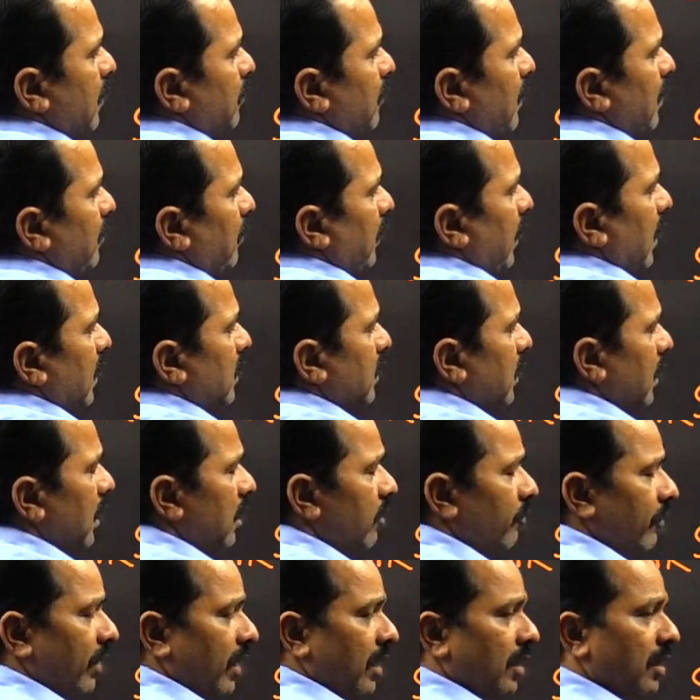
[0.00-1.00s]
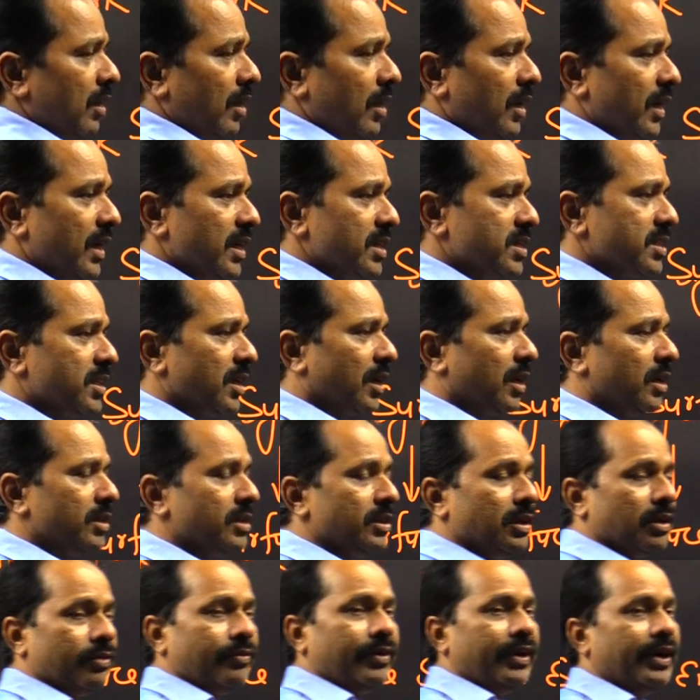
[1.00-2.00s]
आपने पढ़ा था ना वर्क अगेंस्ट
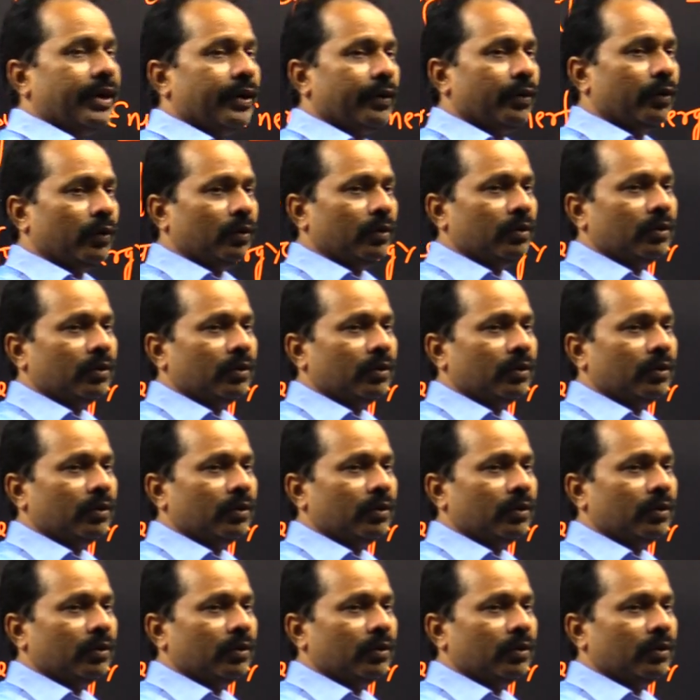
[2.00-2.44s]
कंजर्वेटिव